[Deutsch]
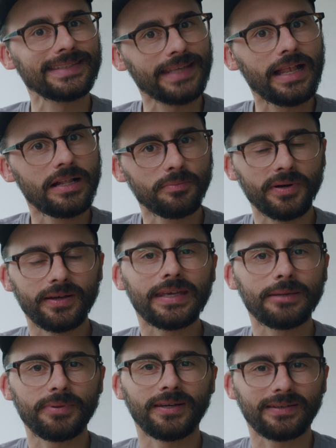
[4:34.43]
selber
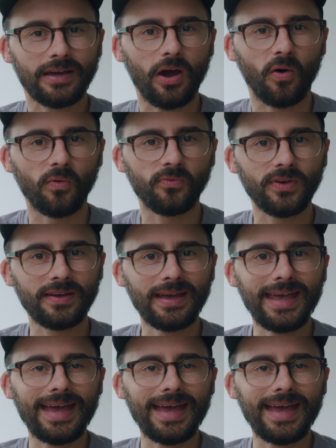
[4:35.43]
eben kaufe,